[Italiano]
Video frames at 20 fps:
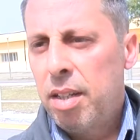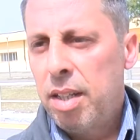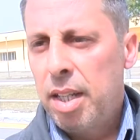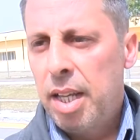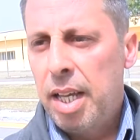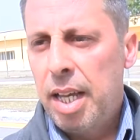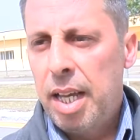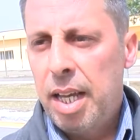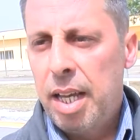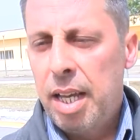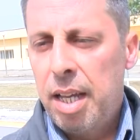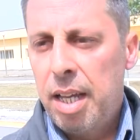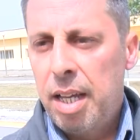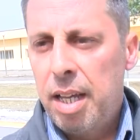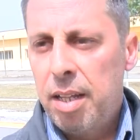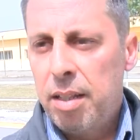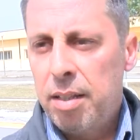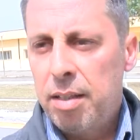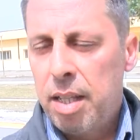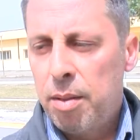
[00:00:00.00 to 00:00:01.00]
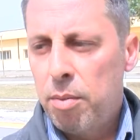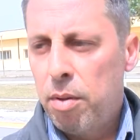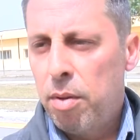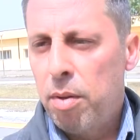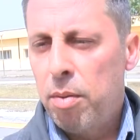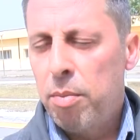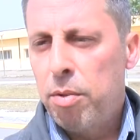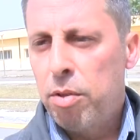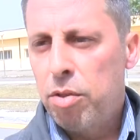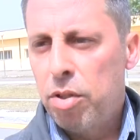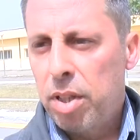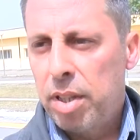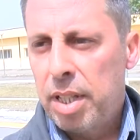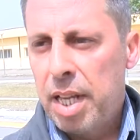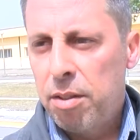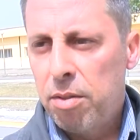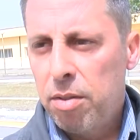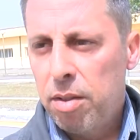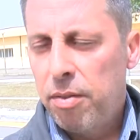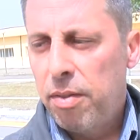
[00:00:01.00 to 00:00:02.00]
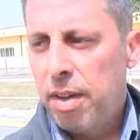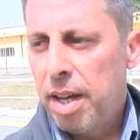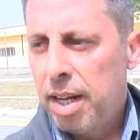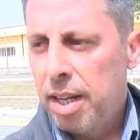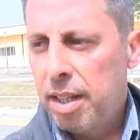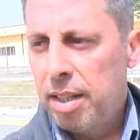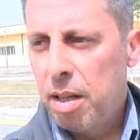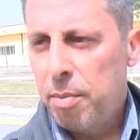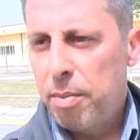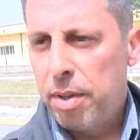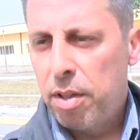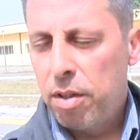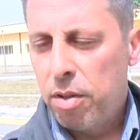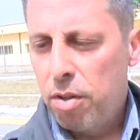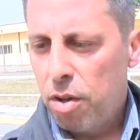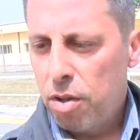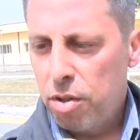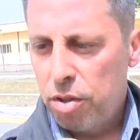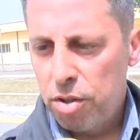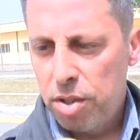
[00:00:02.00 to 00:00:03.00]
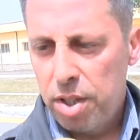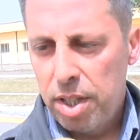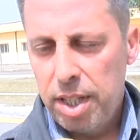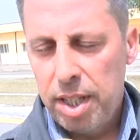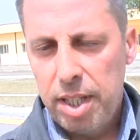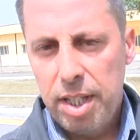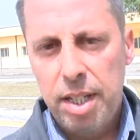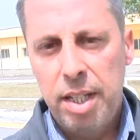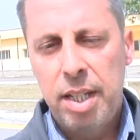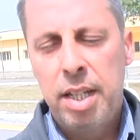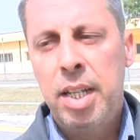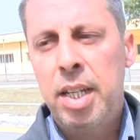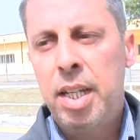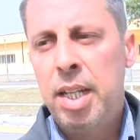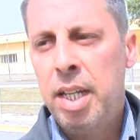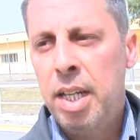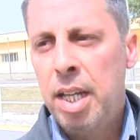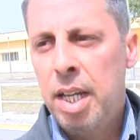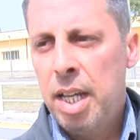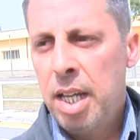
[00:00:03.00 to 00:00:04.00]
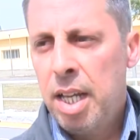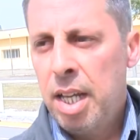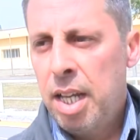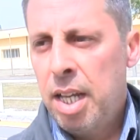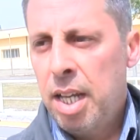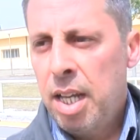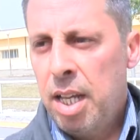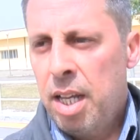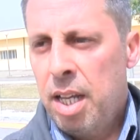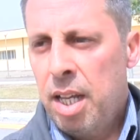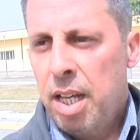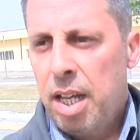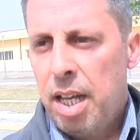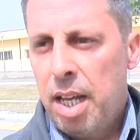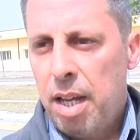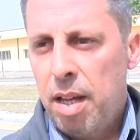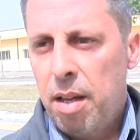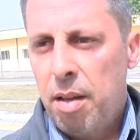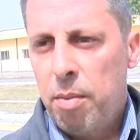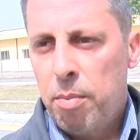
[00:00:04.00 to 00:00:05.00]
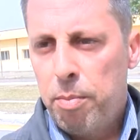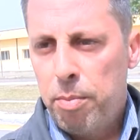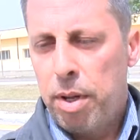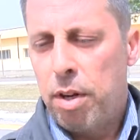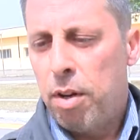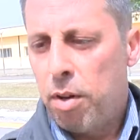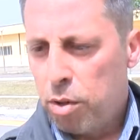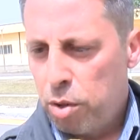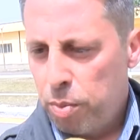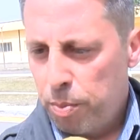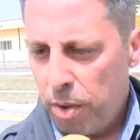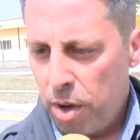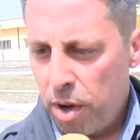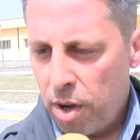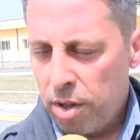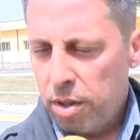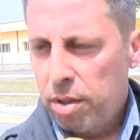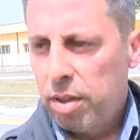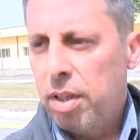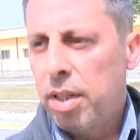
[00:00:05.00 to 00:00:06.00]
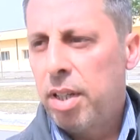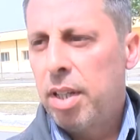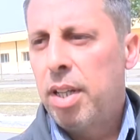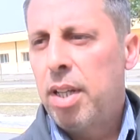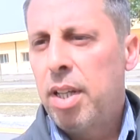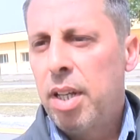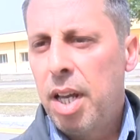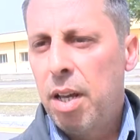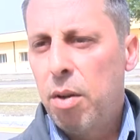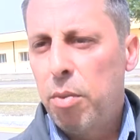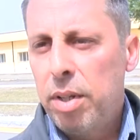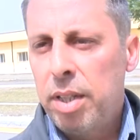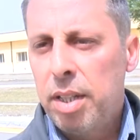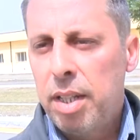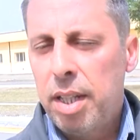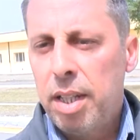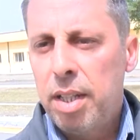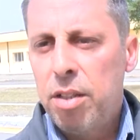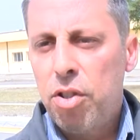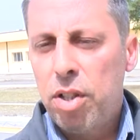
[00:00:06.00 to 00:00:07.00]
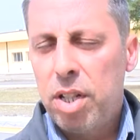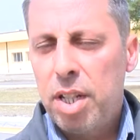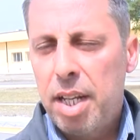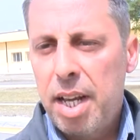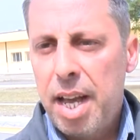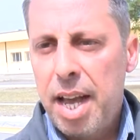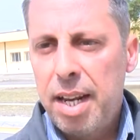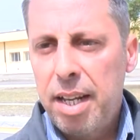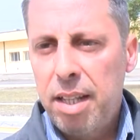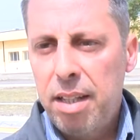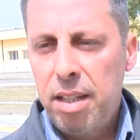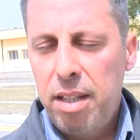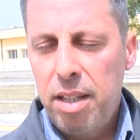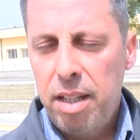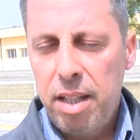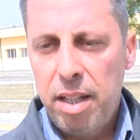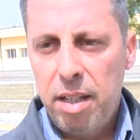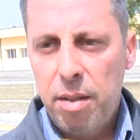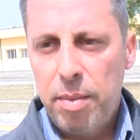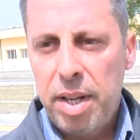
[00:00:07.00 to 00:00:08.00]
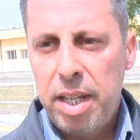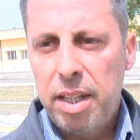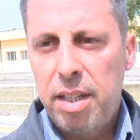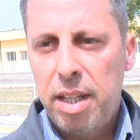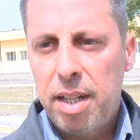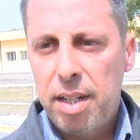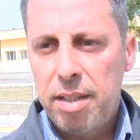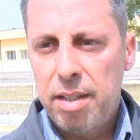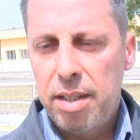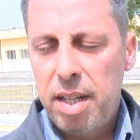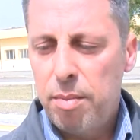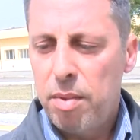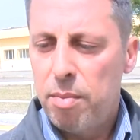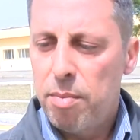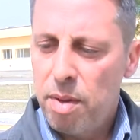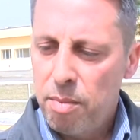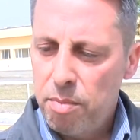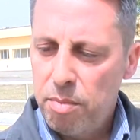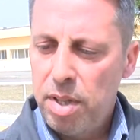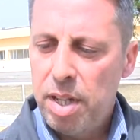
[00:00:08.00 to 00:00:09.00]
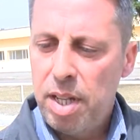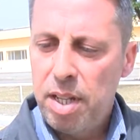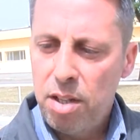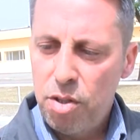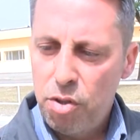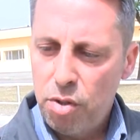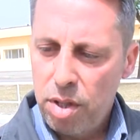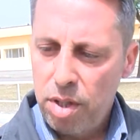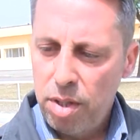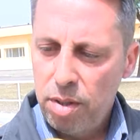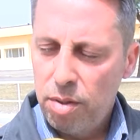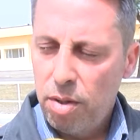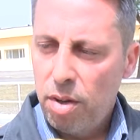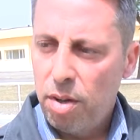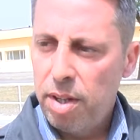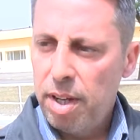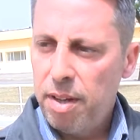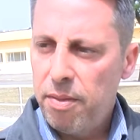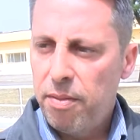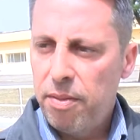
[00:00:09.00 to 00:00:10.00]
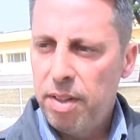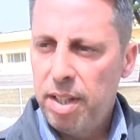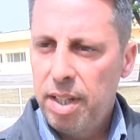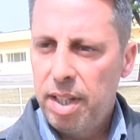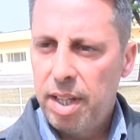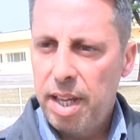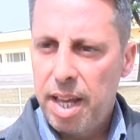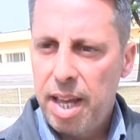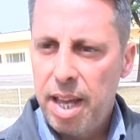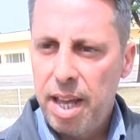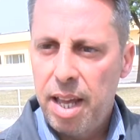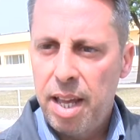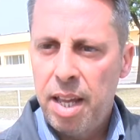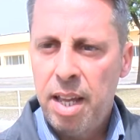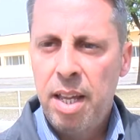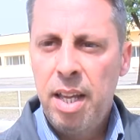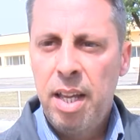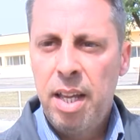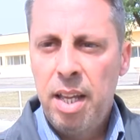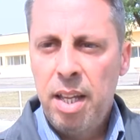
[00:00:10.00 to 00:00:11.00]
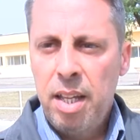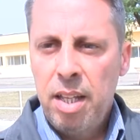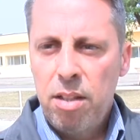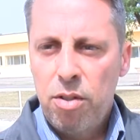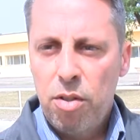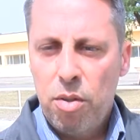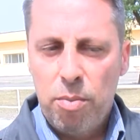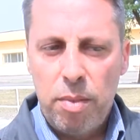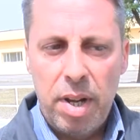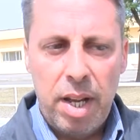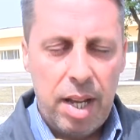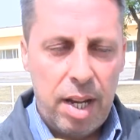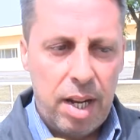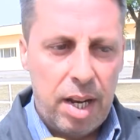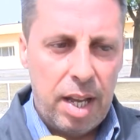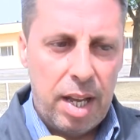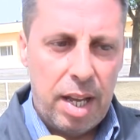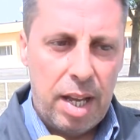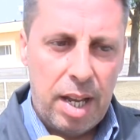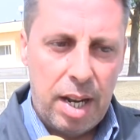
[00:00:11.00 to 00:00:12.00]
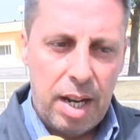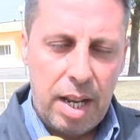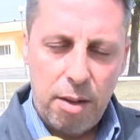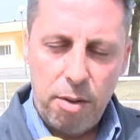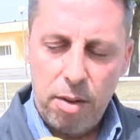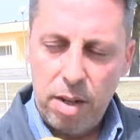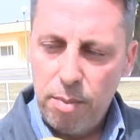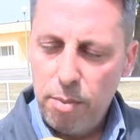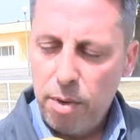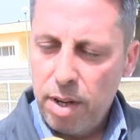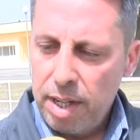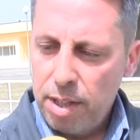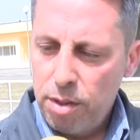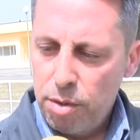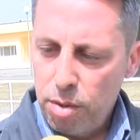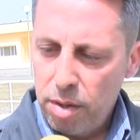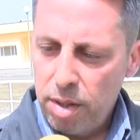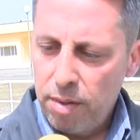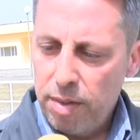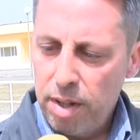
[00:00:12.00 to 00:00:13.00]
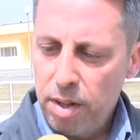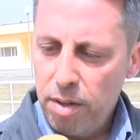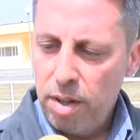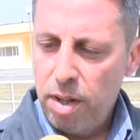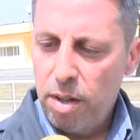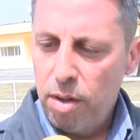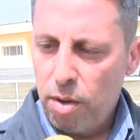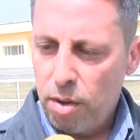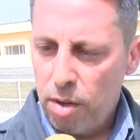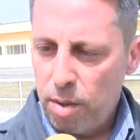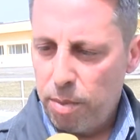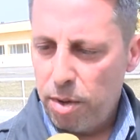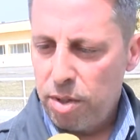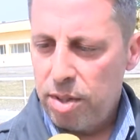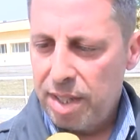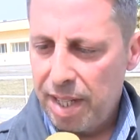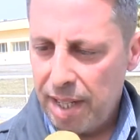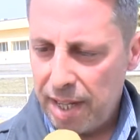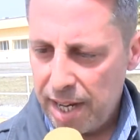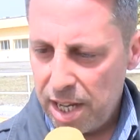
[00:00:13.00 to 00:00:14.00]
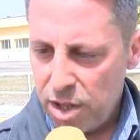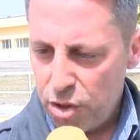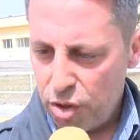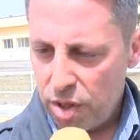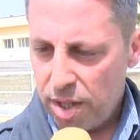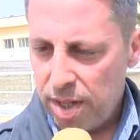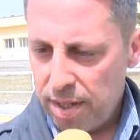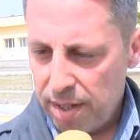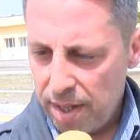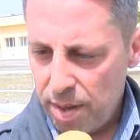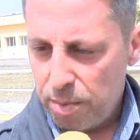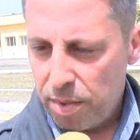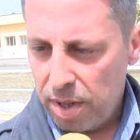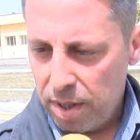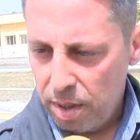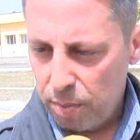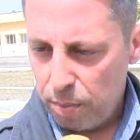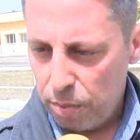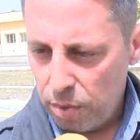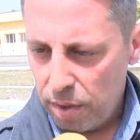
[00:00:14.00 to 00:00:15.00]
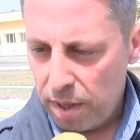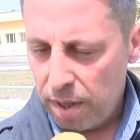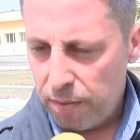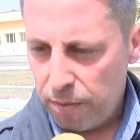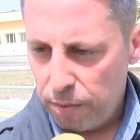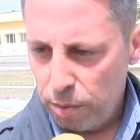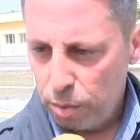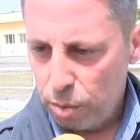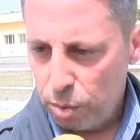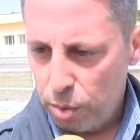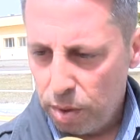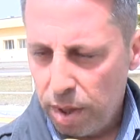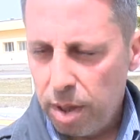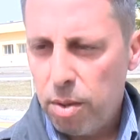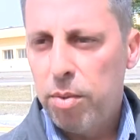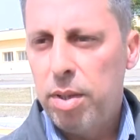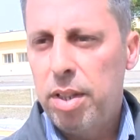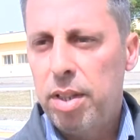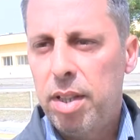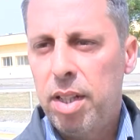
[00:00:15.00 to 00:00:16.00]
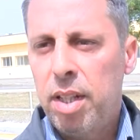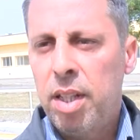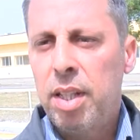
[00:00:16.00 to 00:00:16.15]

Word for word: e stiamo progettando di fare dei percorsi eh, per lo sport eh, e quindi cercare di mettere assieme bambini, e genitori affinché insomma, la, la, collaborazione fra noi e loro possa crescere sempre di più nel futuro e quindi